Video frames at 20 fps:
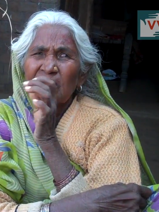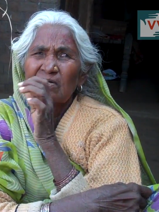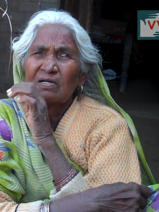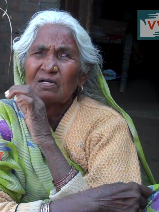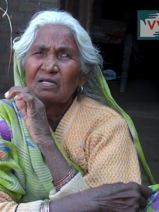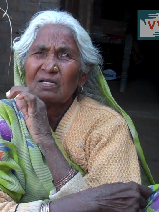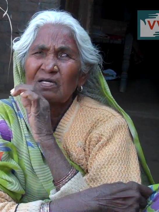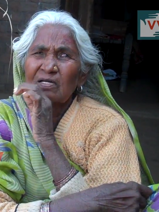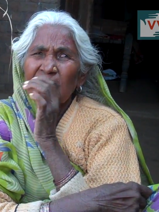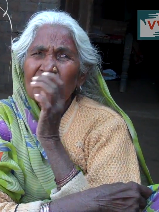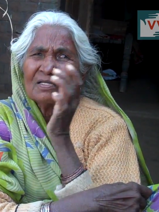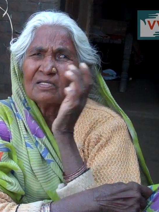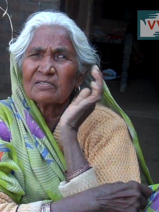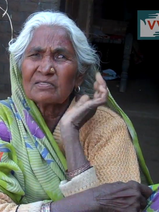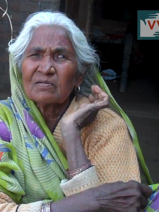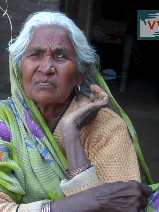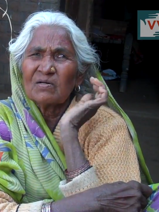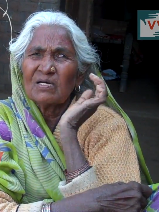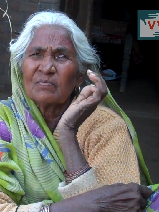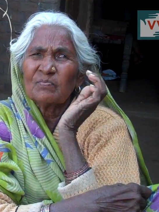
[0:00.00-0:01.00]
अलग हैं
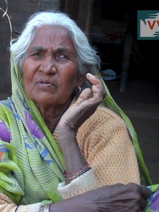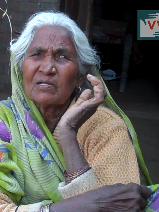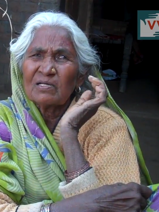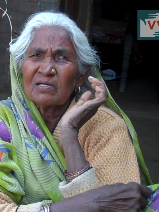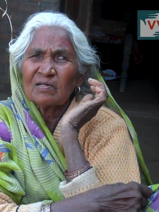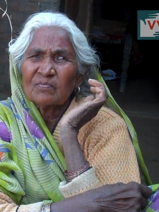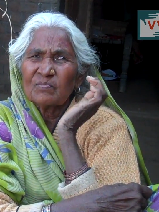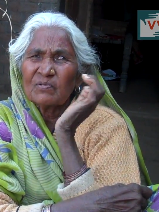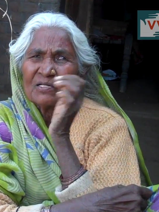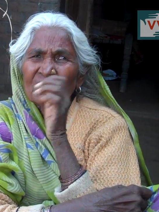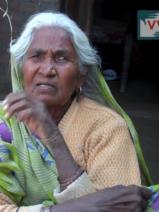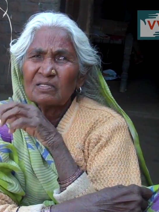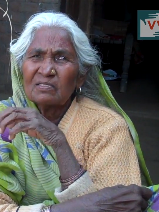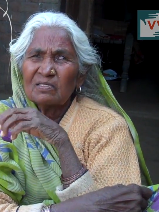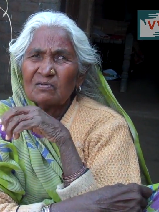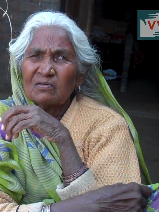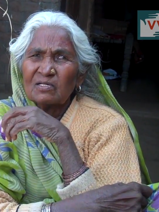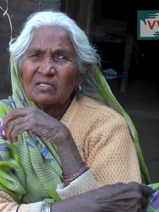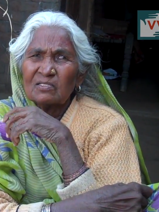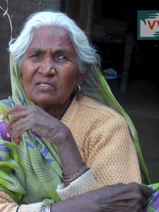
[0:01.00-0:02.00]
सब अपन अपन
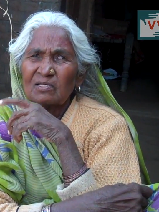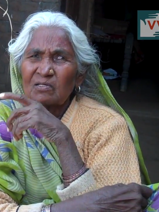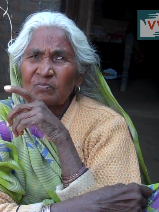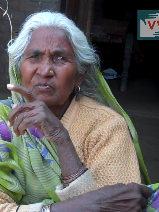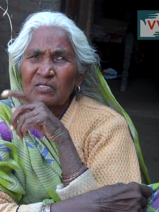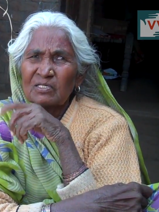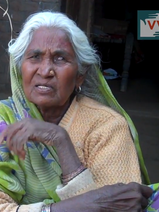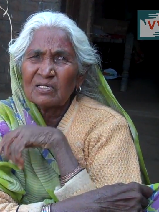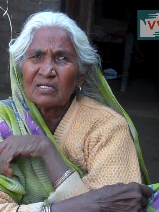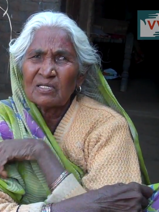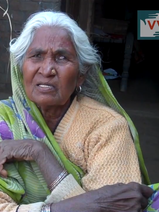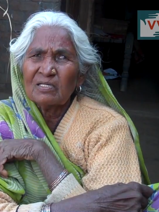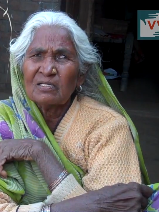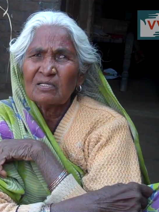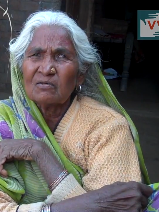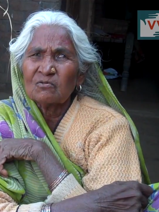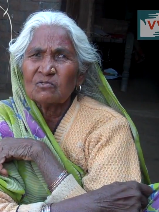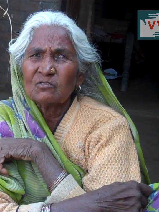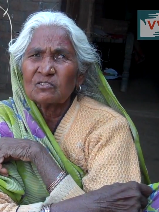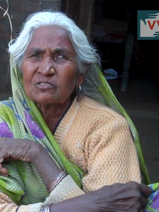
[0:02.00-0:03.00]
दवाई दर्पण का नहीं ना
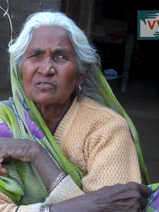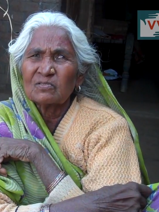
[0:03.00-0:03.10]
कुछ